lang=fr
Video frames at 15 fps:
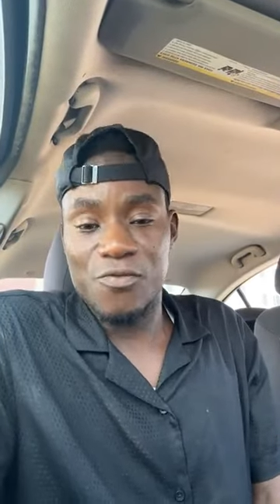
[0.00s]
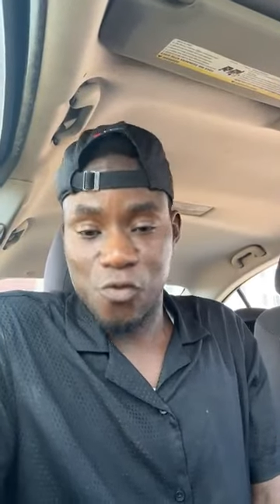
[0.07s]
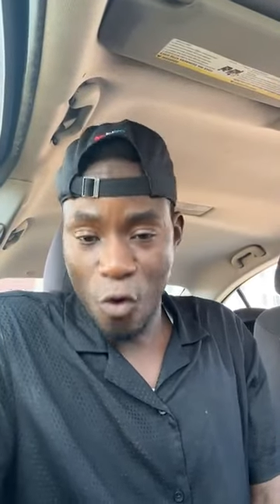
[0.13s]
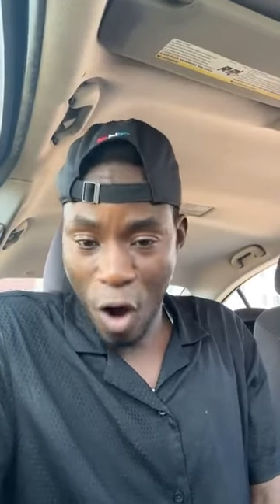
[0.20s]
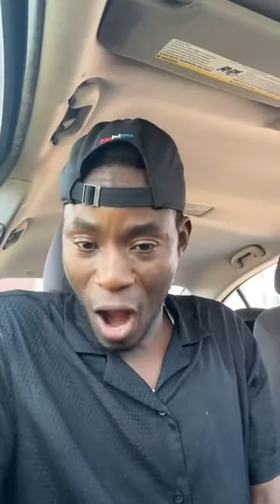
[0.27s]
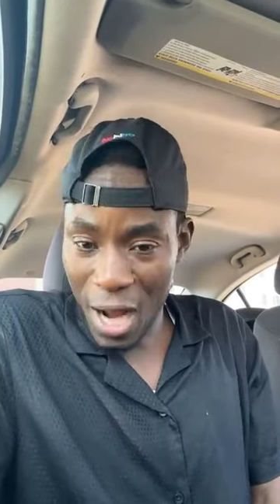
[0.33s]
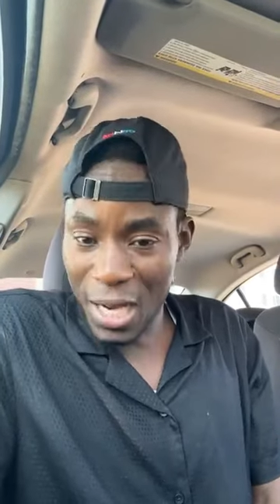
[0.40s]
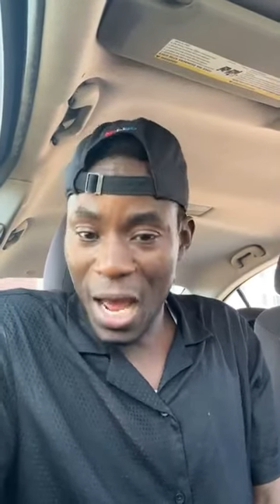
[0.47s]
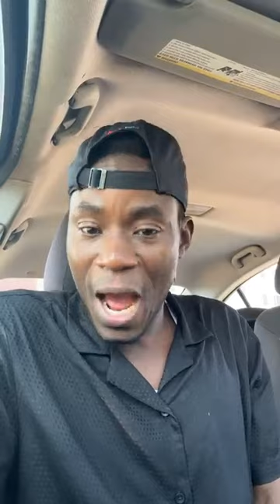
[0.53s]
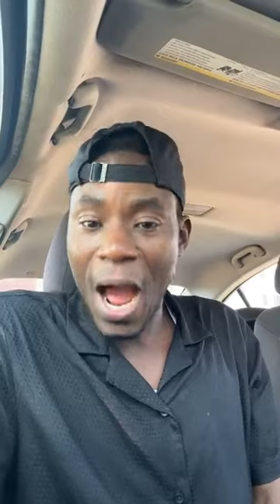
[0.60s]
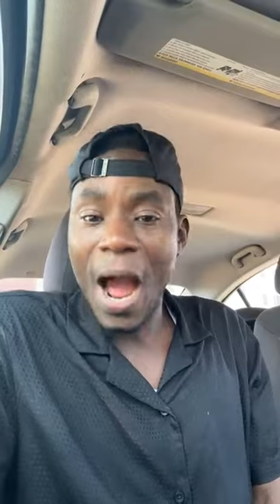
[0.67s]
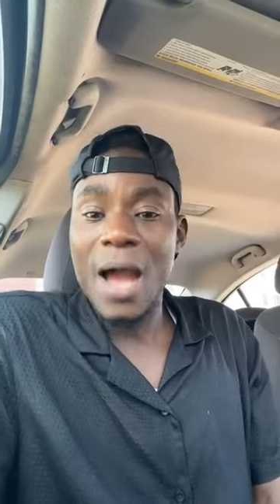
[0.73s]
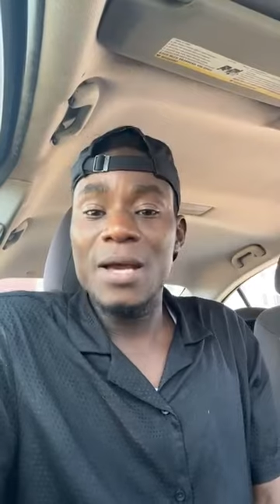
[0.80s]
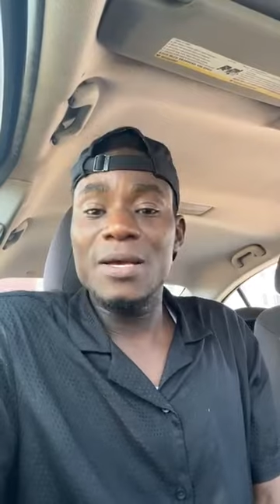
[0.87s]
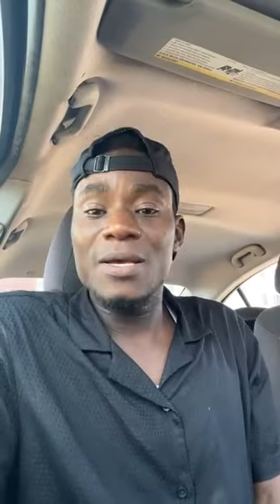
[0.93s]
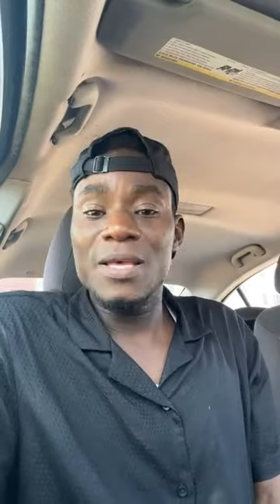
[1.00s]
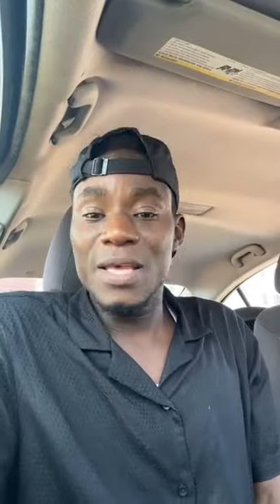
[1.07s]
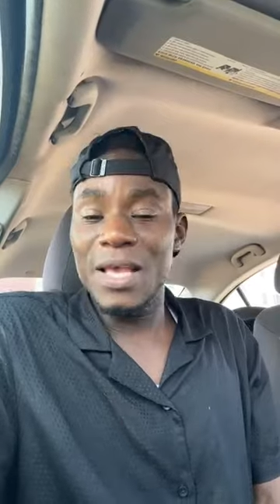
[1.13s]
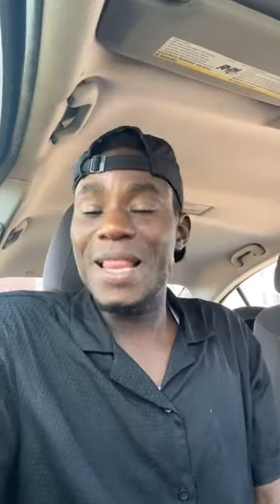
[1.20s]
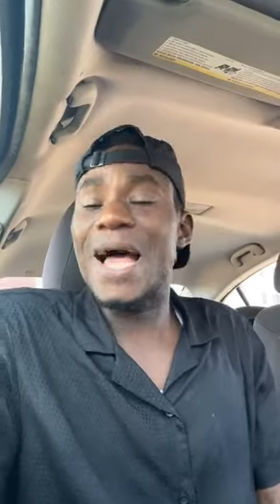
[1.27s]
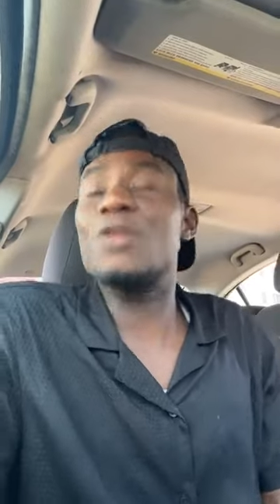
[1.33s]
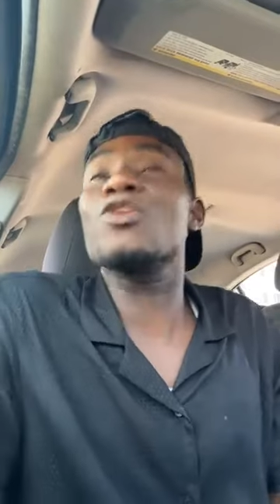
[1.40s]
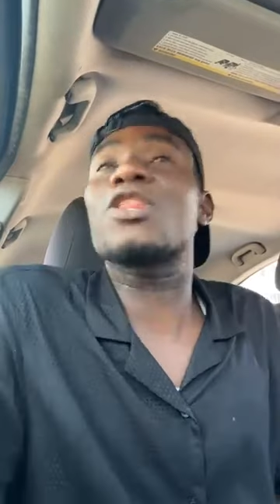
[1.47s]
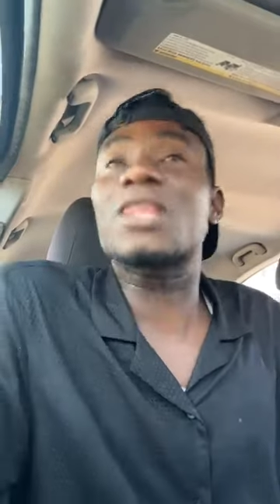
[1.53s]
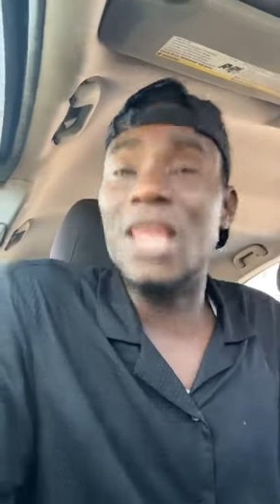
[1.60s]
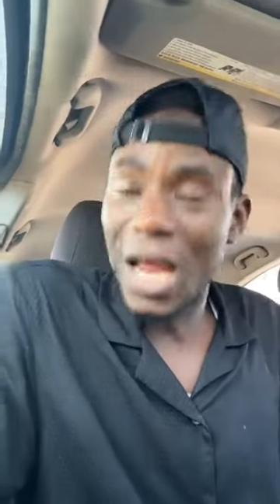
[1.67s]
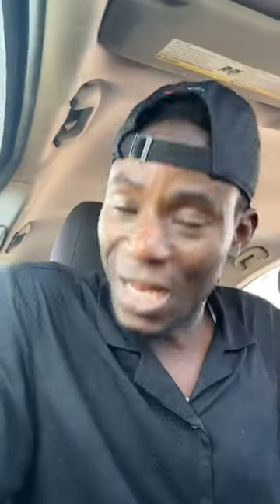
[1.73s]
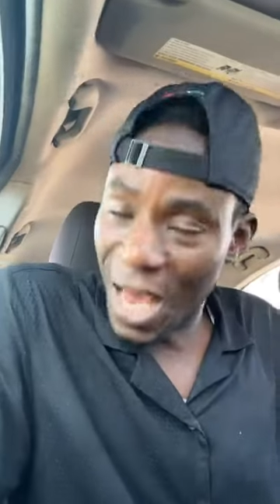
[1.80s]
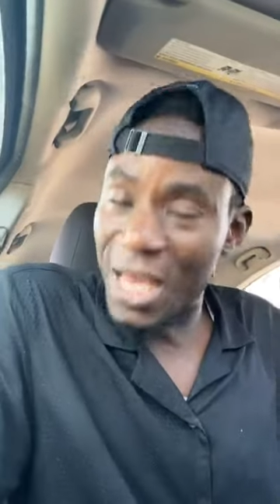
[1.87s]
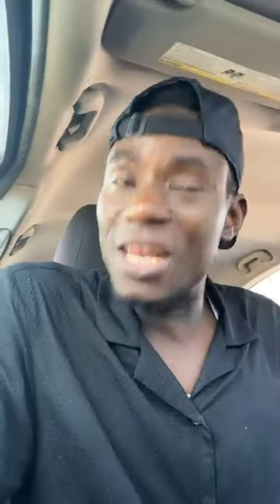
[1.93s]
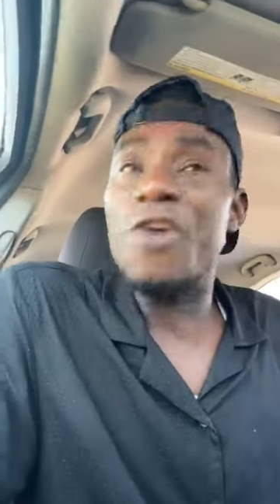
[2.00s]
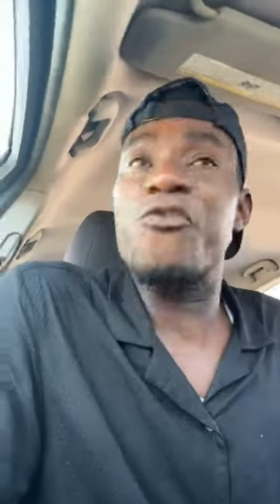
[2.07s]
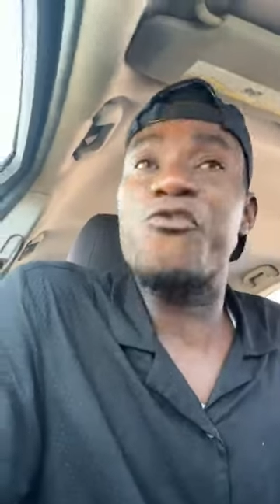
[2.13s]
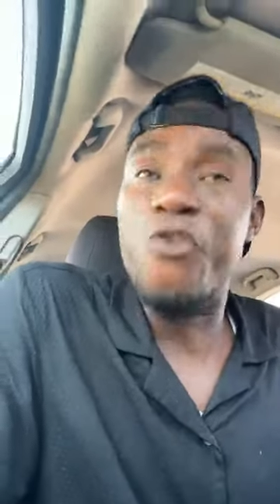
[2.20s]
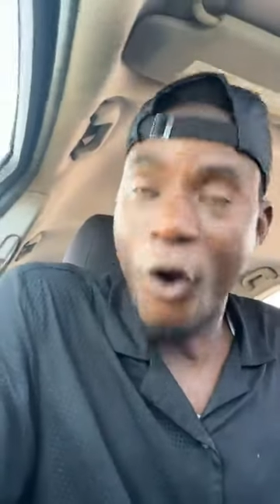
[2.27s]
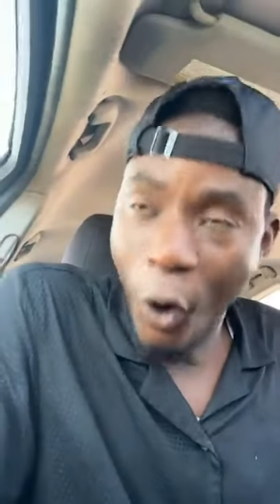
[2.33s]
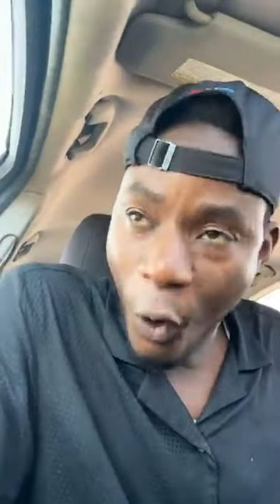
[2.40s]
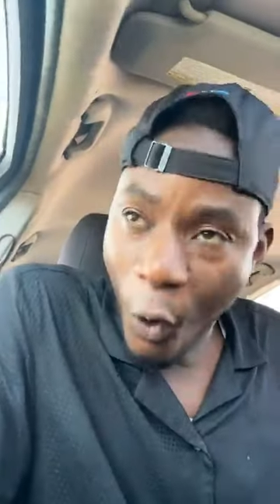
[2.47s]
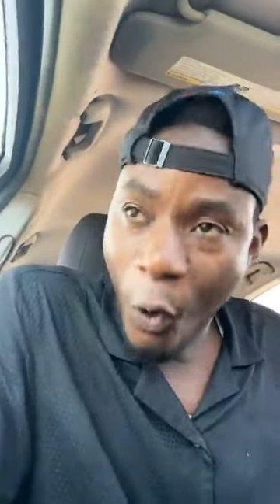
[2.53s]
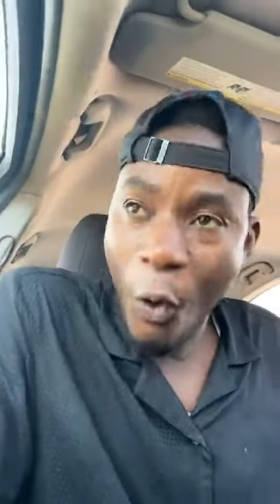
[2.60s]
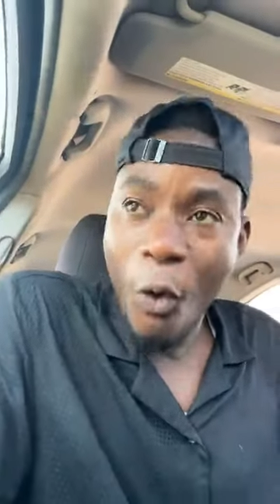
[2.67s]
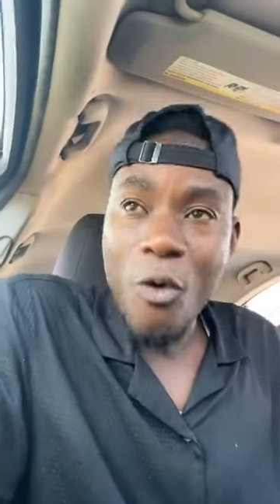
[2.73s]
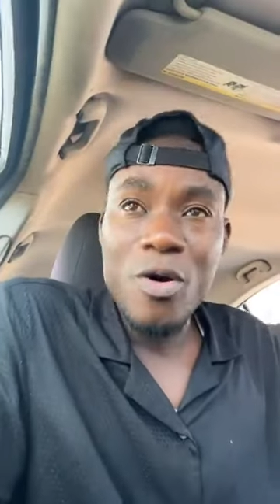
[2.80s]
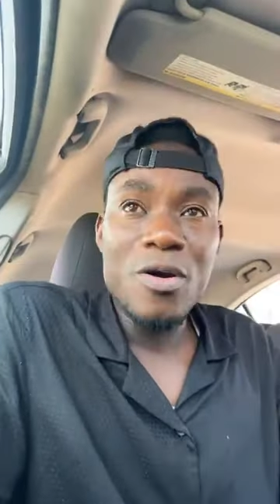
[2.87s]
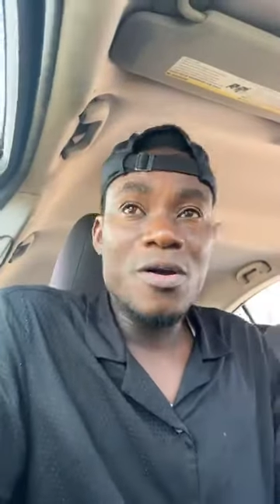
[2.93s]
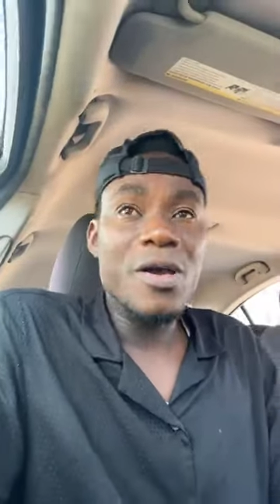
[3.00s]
Voilà. Il a le talent, il est fort.